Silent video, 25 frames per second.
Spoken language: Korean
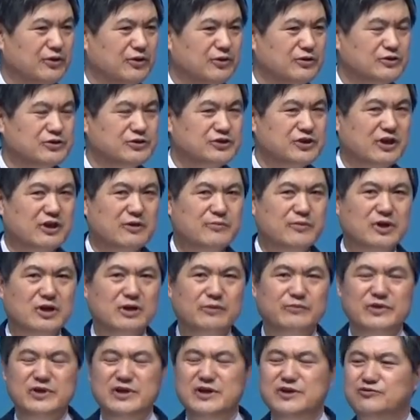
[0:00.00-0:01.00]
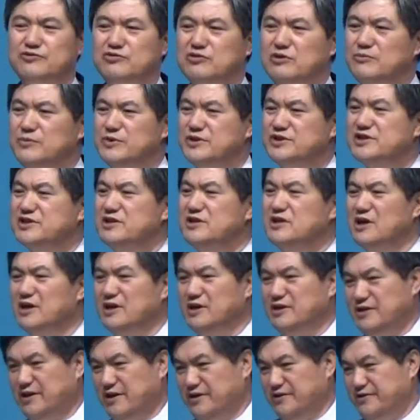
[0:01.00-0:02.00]
쉽게 말하면 예수님이 신랑이
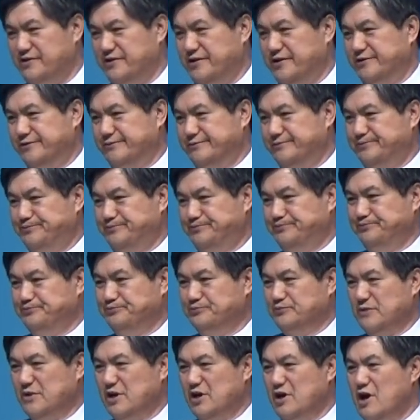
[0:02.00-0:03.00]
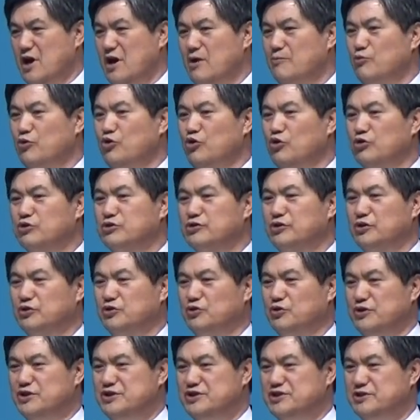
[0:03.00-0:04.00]
된 거예요. 물론 그것도
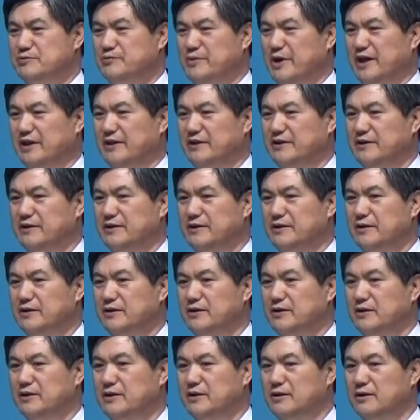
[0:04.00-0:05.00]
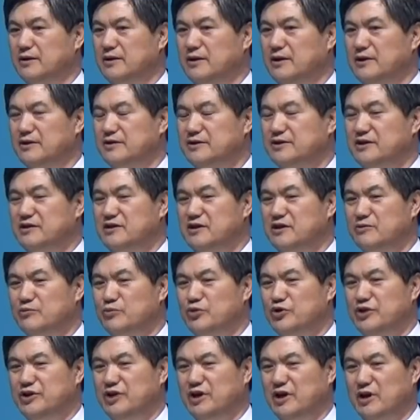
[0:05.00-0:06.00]
있지만 저희
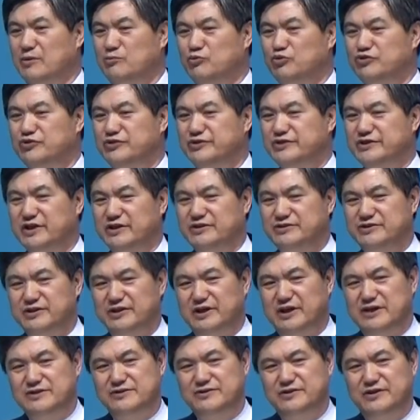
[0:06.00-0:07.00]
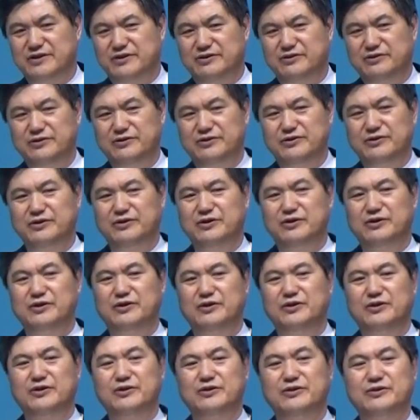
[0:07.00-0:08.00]
어머니가 무슨 상처가 있어요?
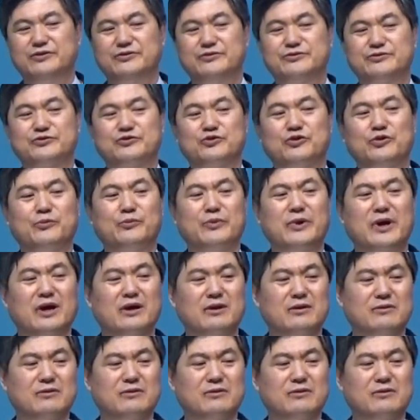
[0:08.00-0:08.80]
소박